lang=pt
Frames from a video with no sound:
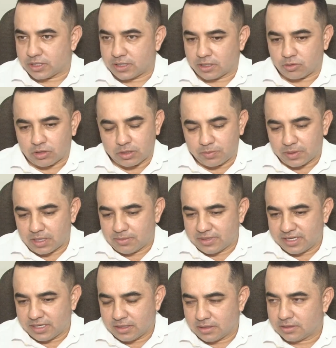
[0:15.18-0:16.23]
a Decore pela
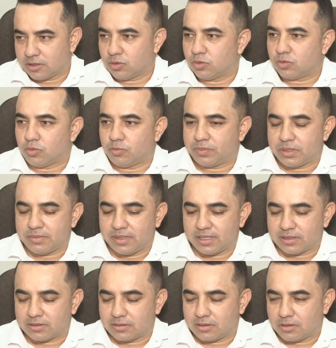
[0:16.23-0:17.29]
manhã deu o
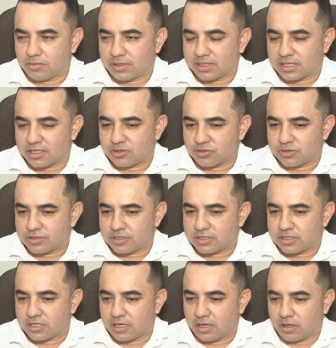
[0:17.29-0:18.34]
cumprimento, né, o mandado
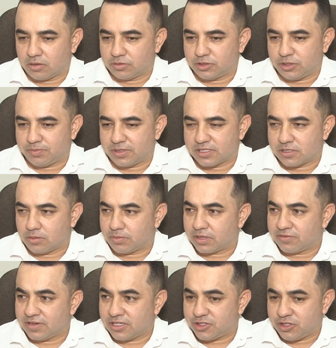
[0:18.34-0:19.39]
judicial de prisão
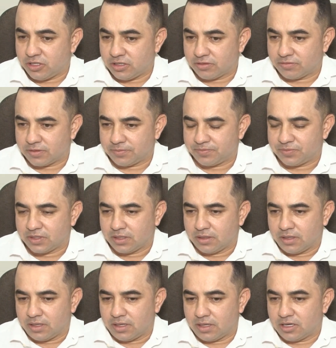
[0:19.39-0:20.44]
preventiva.
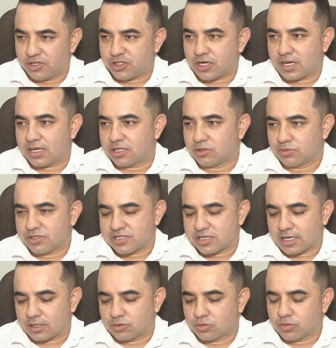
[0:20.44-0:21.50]
Ele já é
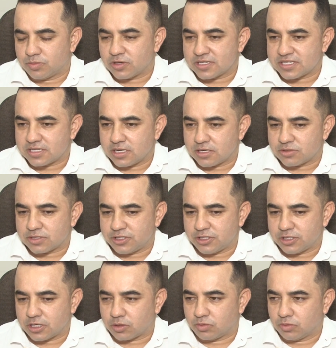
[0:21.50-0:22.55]
denunciado no processo, a
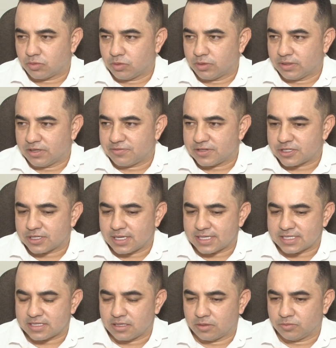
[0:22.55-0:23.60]
gente já concluiu a
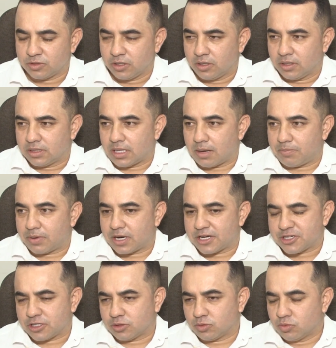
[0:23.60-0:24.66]
investigação da
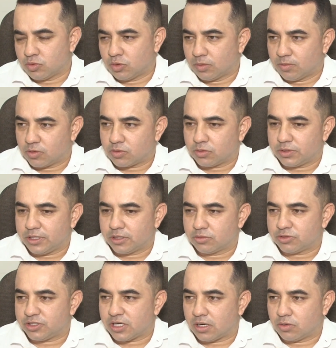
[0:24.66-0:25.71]
prática de um roubo
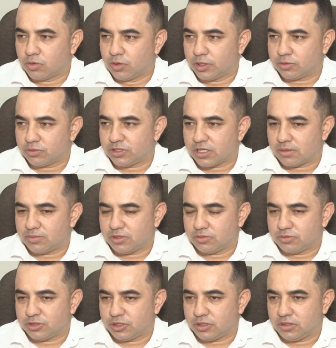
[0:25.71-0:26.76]
ocorrido dia 8 de
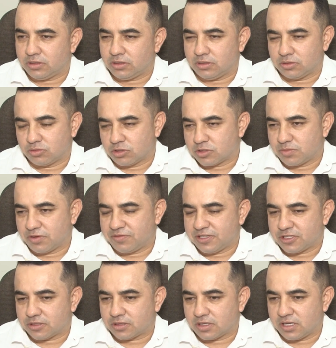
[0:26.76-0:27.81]
abril de
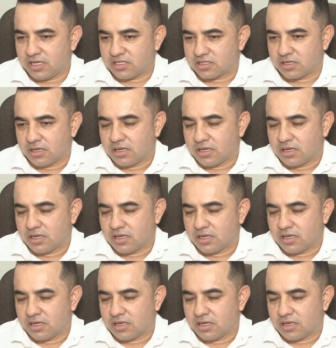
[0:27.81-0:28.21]
2023.